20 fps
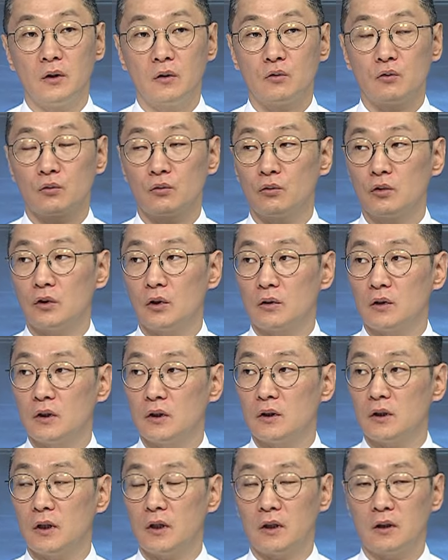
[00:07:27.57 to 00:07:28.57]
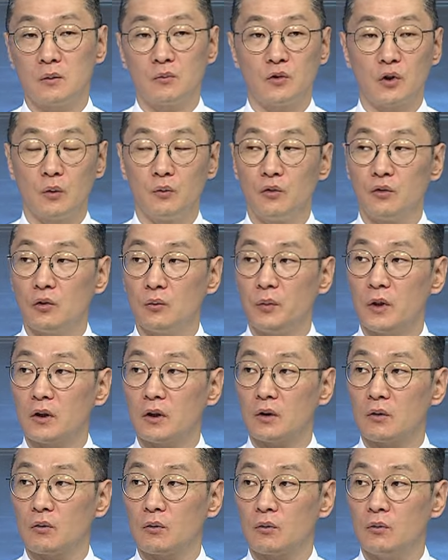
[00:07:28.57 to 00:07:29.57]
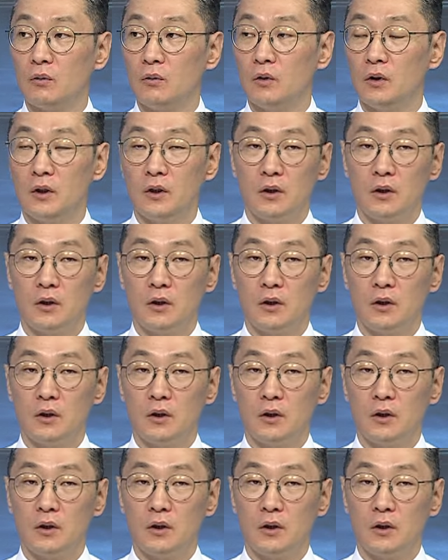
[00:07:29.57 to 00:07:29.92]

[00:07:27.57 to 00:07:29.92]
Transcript: 중국 전기차에 지금 점유율을 뺏기고 있고